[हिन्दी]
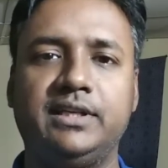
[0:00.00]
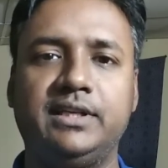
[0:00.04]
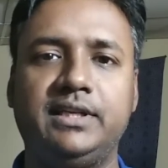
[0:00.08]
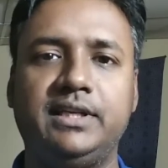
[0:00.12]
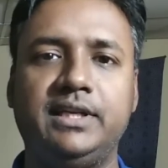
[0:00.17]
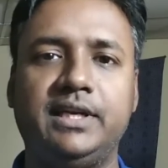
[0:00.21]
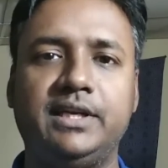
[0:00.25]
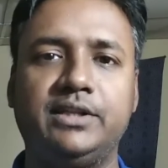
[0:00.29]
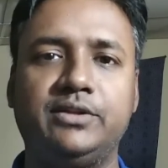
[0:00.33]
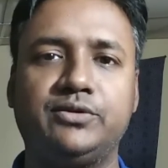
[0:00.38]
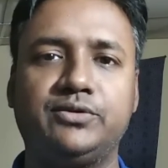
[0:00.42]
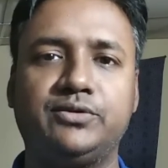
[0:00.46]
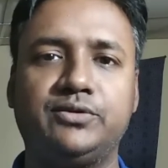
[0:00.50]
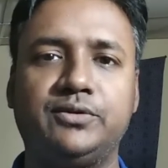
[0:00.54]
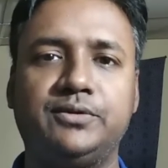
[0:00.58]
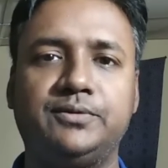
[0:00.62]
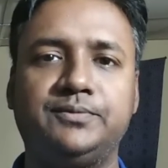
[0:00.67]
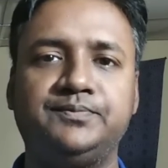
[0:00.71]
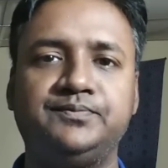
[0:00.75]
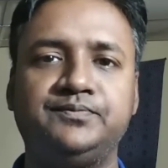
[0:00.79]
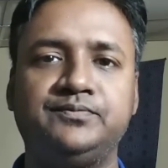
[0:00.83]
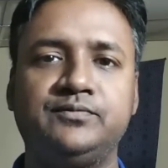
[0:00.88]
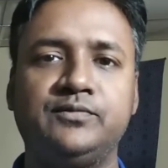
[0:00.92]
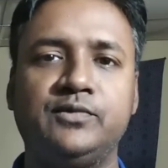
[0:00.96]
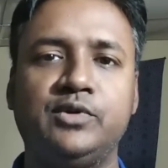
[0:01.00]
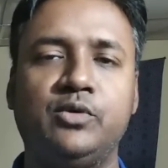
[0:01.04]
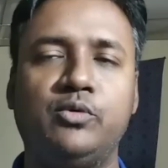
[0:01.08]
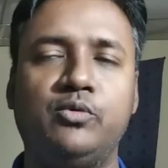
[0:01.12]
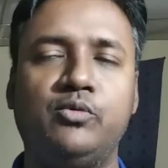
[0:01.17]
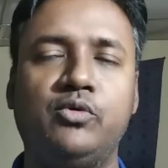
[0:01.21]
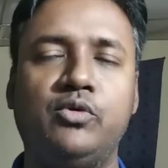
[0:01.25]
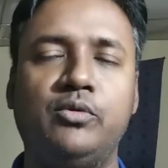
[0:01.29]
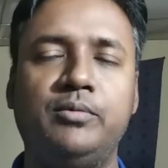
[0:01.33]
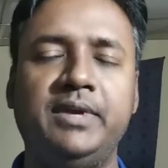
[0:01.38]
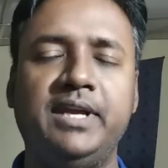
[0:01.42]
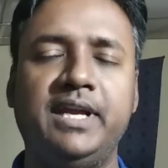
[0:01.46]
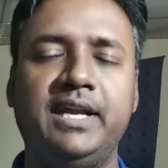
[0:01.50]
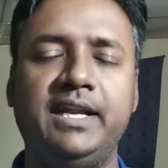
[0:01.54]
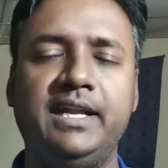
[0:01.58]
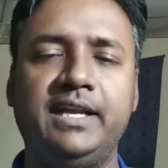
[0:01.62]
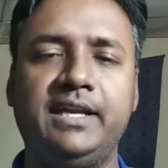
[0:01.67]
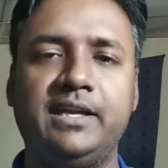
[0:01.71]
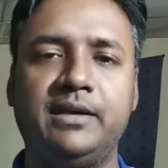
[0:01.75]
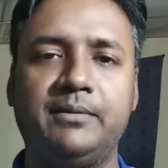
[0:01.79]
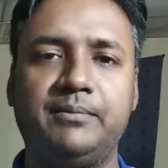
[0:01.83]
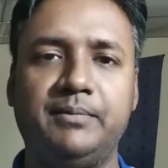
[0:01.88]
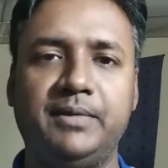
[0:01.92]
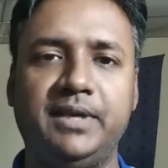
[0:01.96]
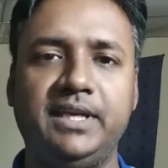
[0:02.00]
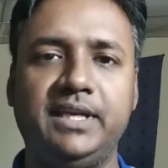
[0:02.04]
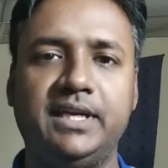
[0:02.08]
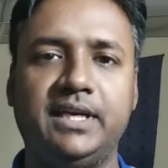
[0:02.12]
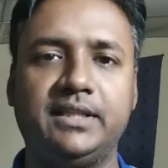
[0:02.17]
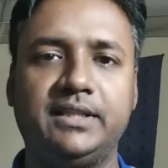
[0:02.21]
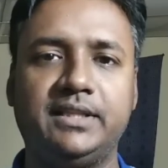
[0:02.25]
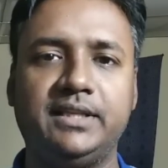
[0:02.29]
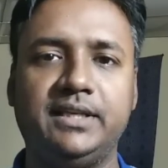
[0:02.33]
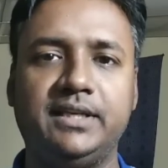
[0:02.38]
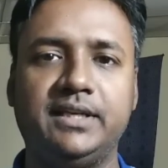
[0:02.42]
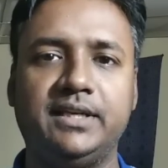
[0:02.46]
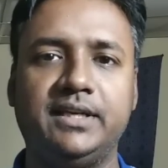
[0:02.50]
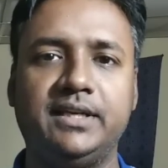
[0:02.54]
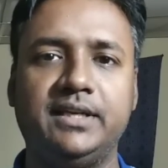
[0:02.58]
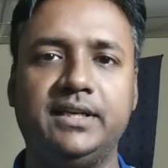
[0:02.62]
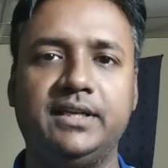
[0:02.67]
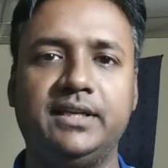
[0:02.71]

ठीक है दोस्तों वो भी हैंडीकैप में ही आती है